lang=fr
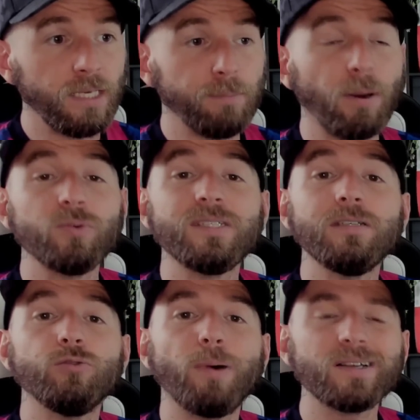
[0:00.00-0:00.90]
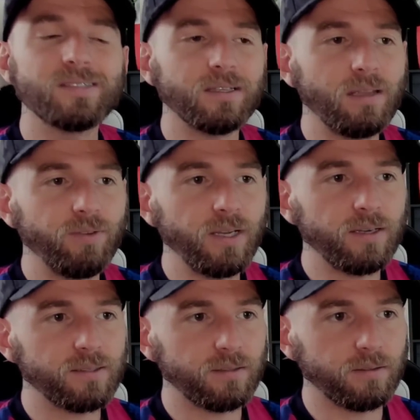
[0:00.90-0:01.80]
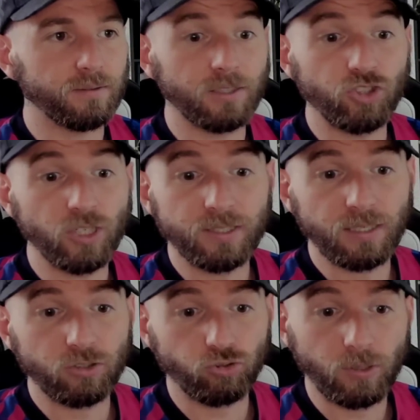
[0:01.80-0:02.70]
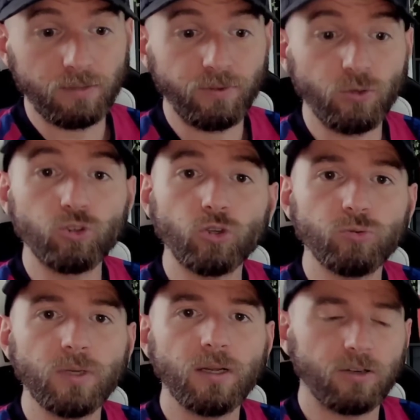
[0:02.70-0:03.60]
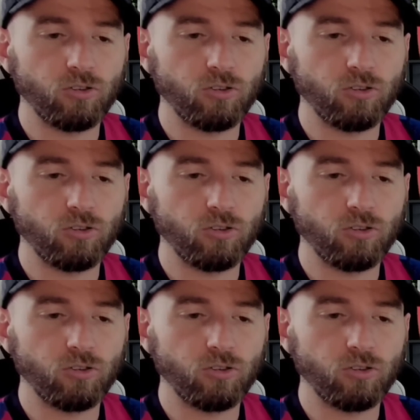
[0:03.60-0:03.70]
Il parle aussi du Barça TV, hein, euh, cette, chaîne qui je crois qui est finie aujourd'hui.